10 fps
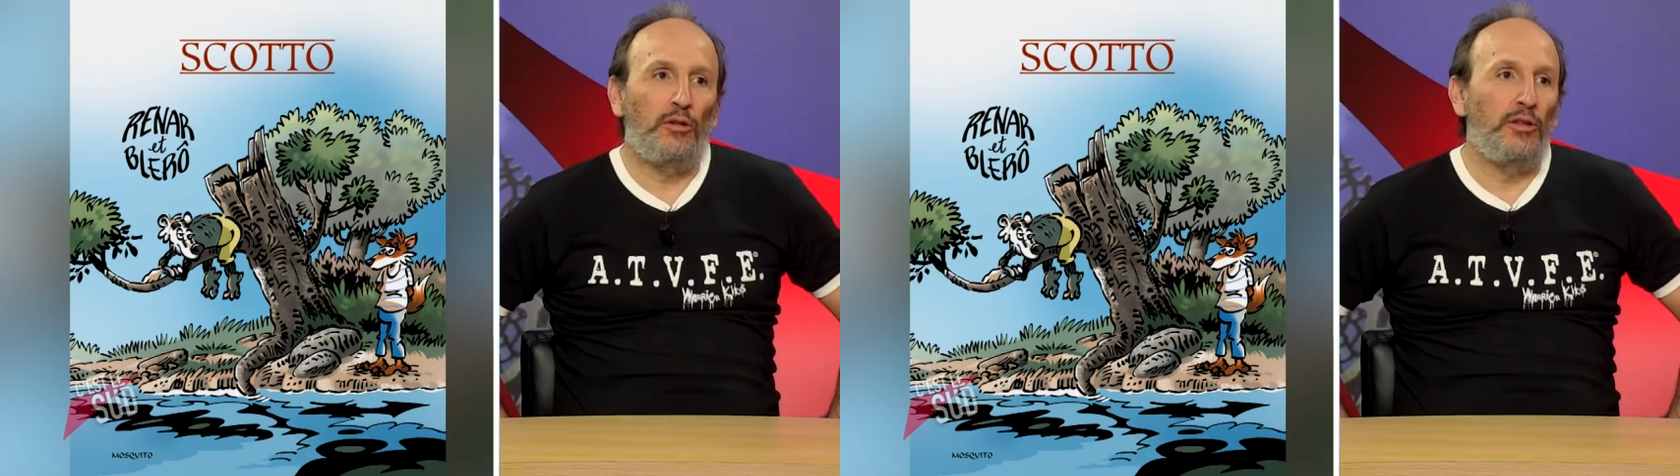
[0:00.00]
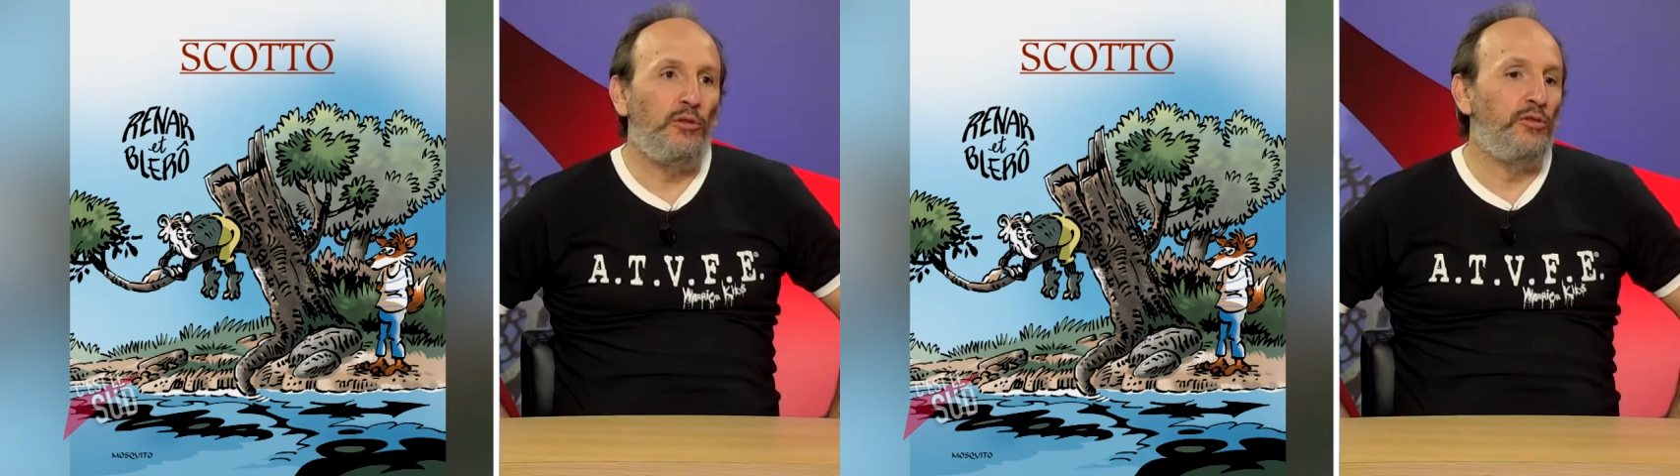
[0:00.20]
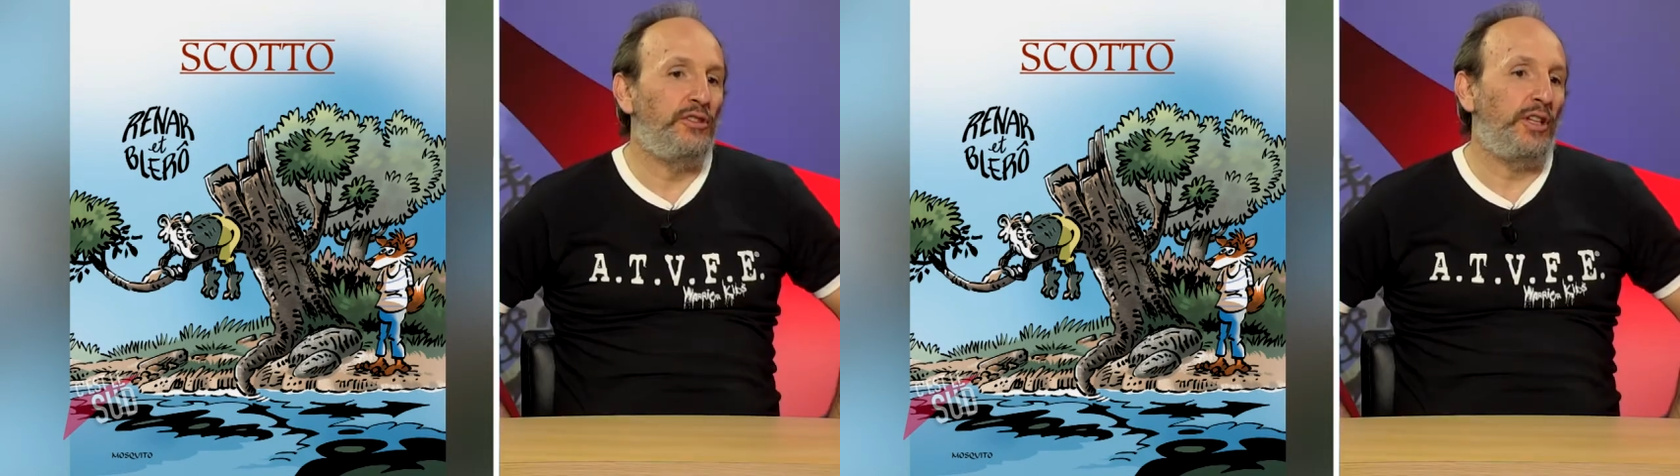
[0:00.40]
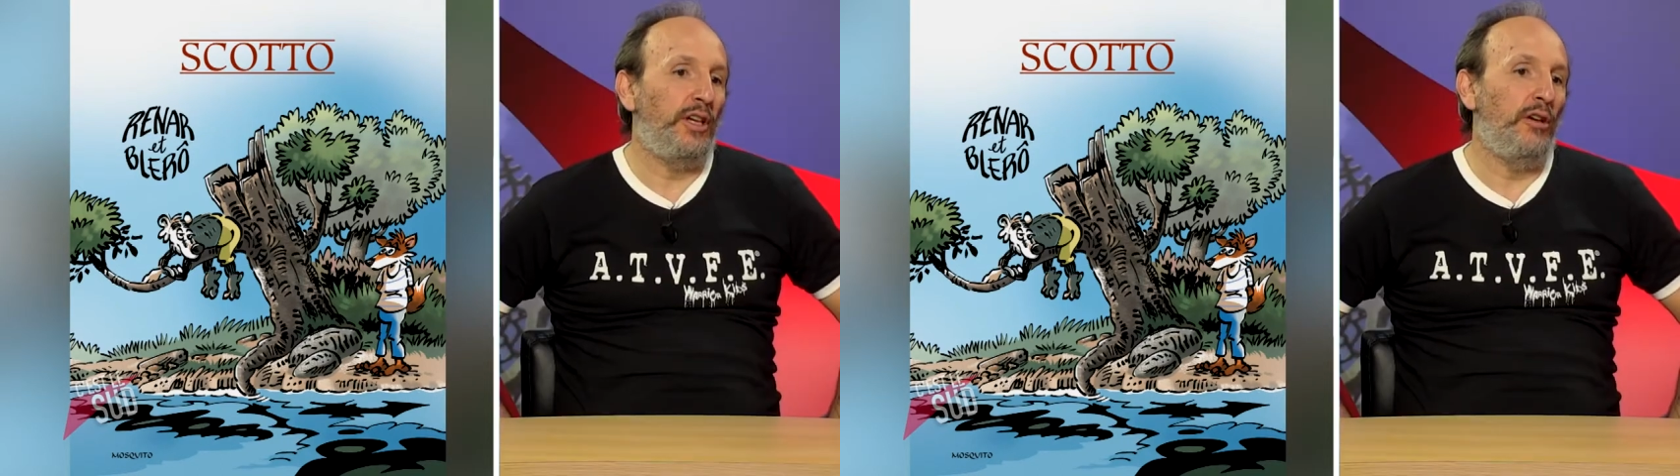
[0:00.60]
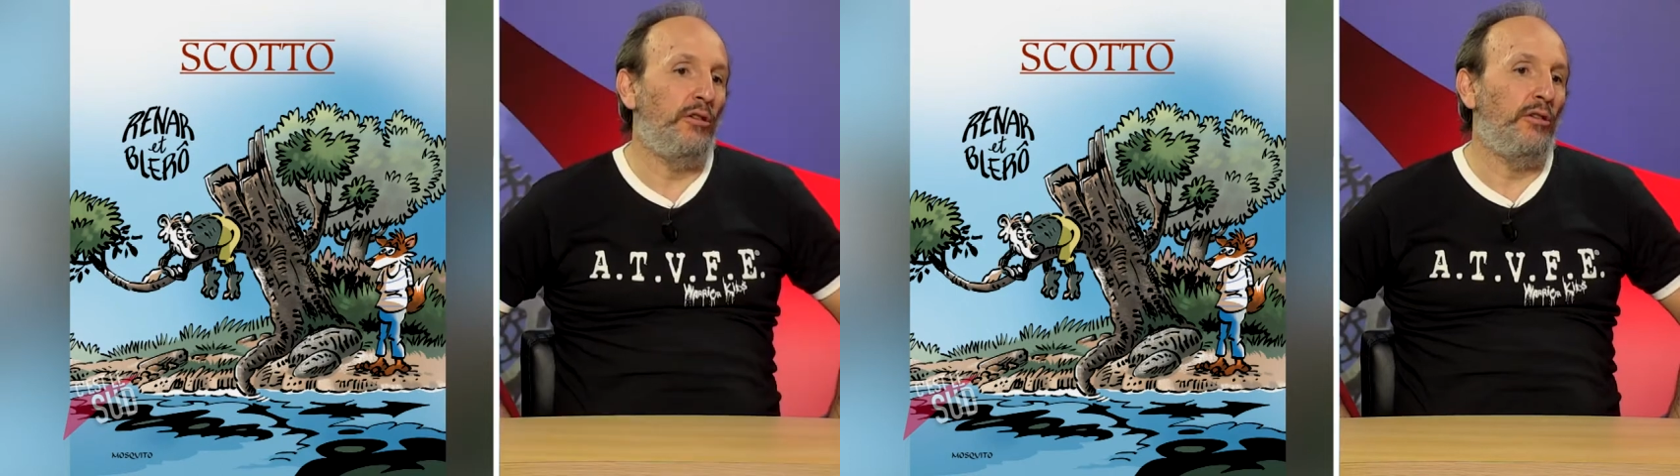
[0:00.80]

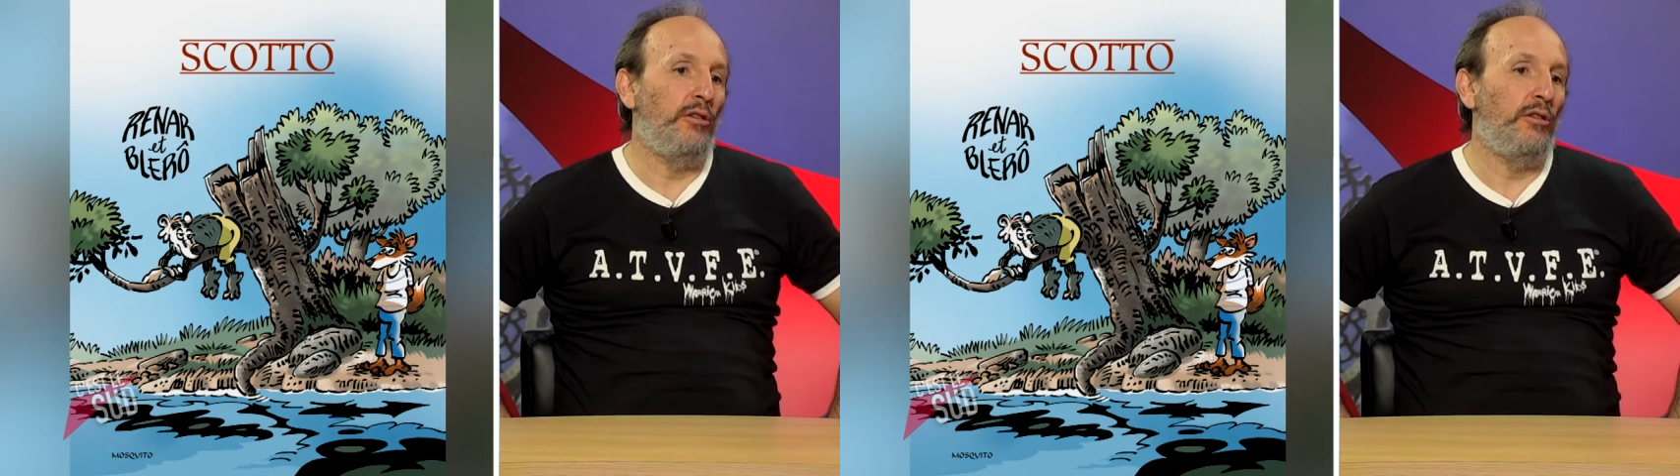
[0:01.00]
illustrée